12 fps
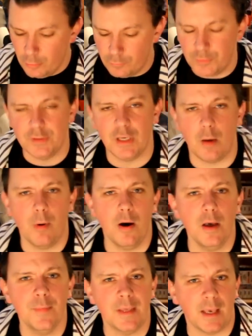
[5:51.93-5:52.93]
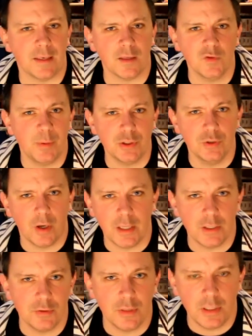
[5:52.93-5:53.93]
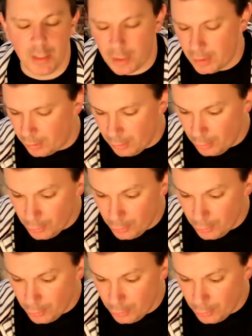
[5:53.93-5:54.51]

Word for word: Vous allez dire, ah bah mais il y a 15 pages de rédactionnel derrière.